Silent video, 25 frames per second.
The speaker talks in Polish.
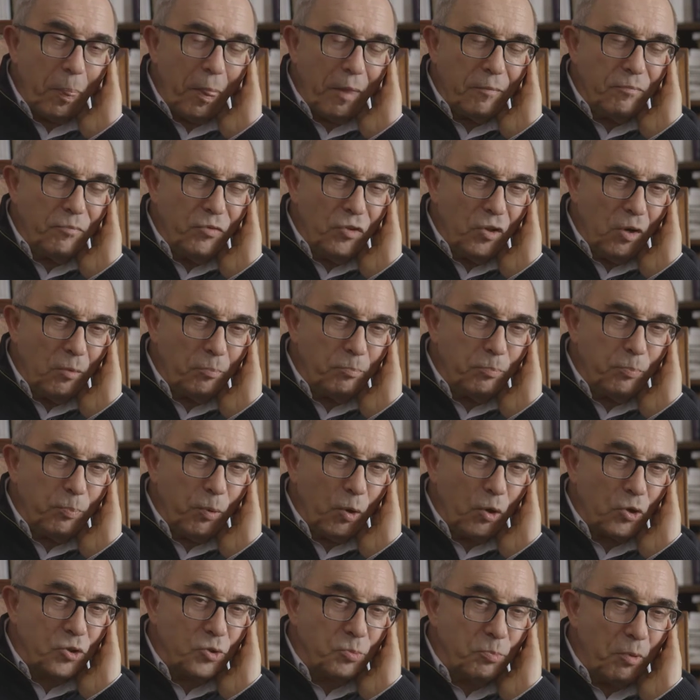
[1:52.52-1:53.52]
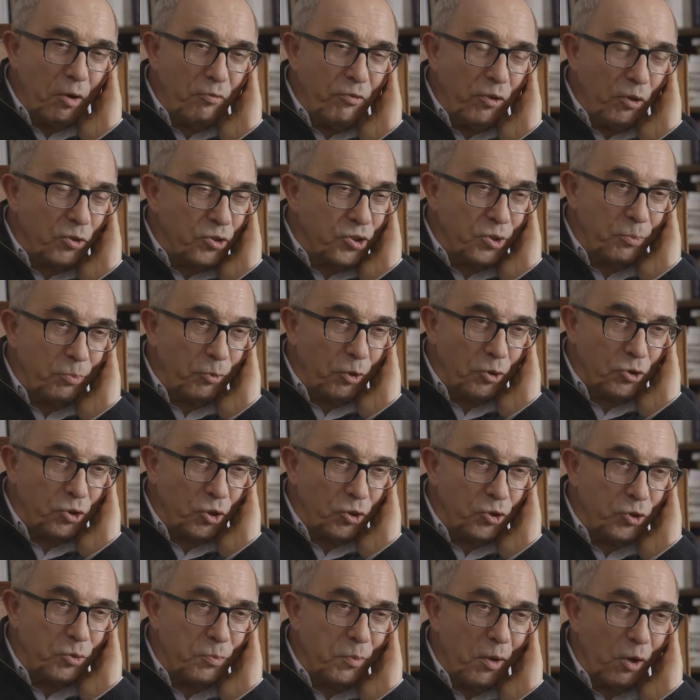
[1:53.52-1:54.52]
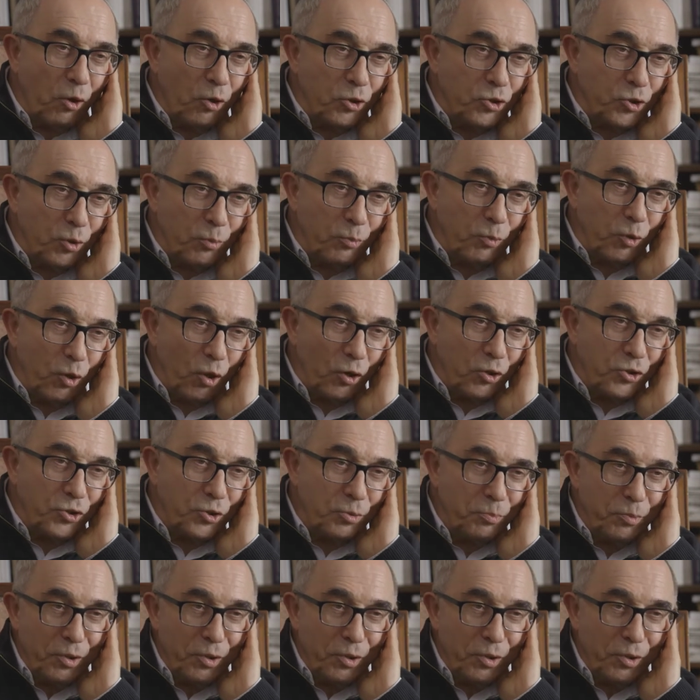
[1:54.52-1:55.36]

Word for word: No, po rozmowie on szybko zrozumiał, o co mu chodzi,